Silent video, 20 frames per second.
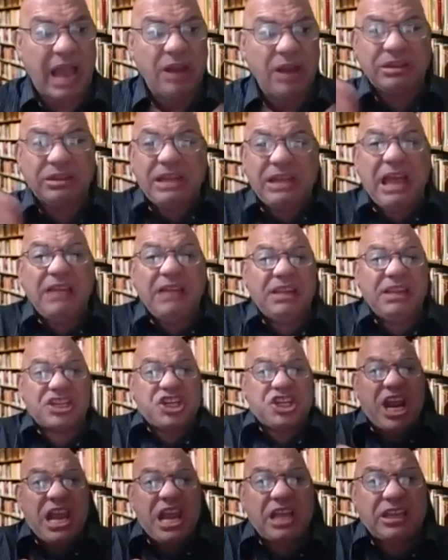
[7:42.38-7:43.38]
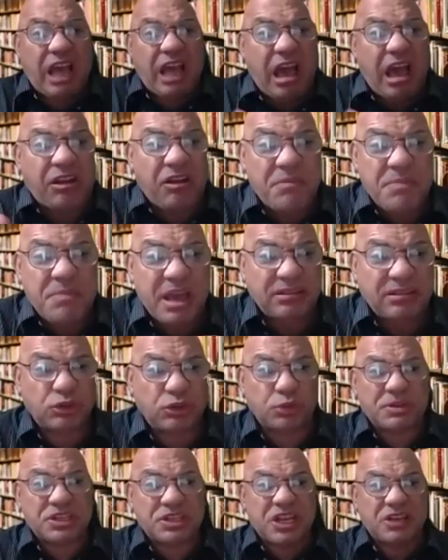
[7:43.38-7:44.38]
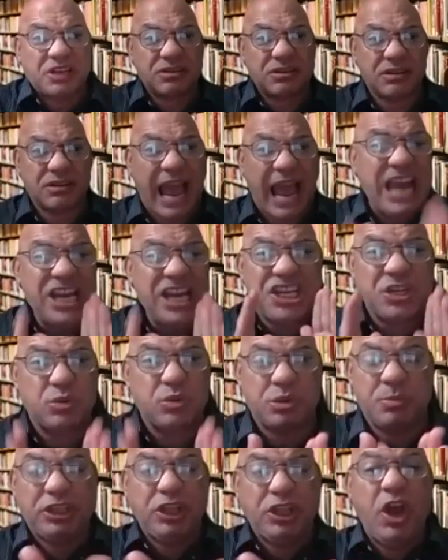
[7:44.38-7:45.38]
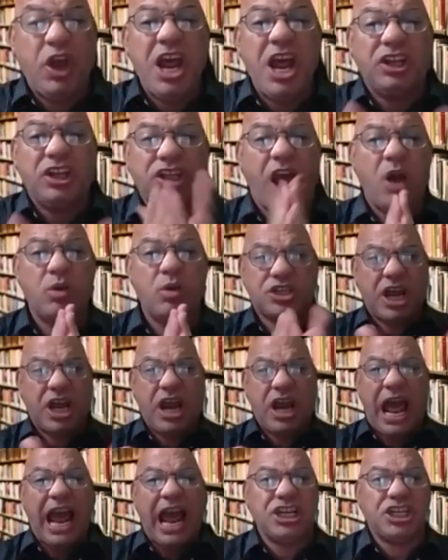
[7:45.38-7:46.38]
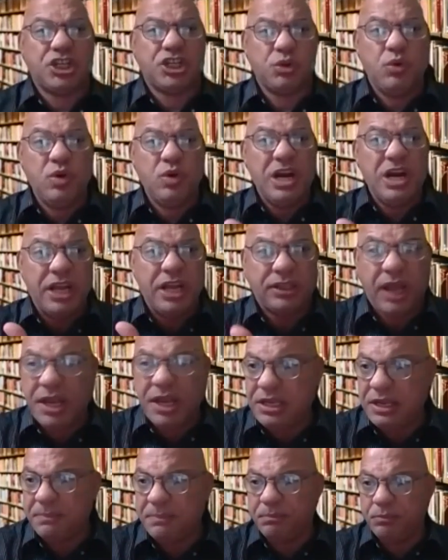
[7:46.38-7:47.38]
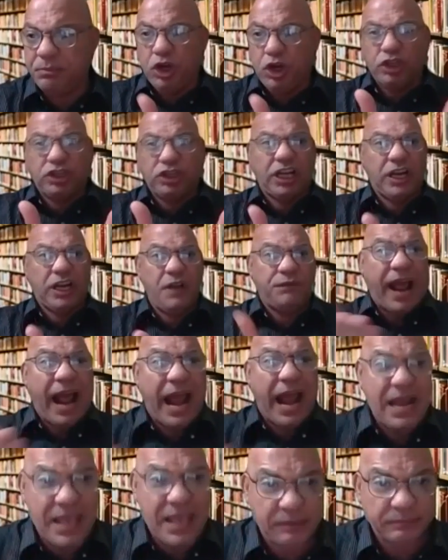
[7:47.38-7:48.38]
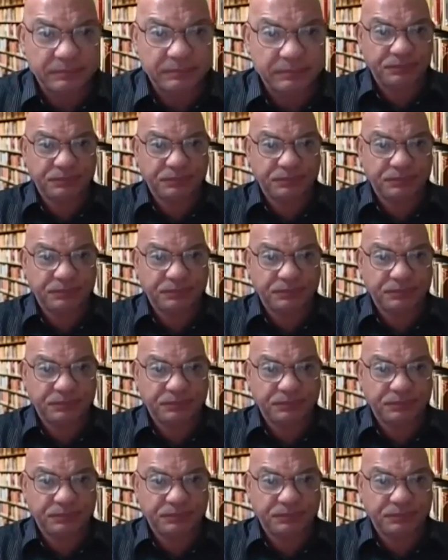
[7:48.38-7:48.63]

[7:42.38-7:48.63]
انت يا السيال الشال يا حرام يا اتوبيسات عايز توصل ما انت آه، توصل عايز تقول ايه طيب؟ بقول له التكلفه عاليه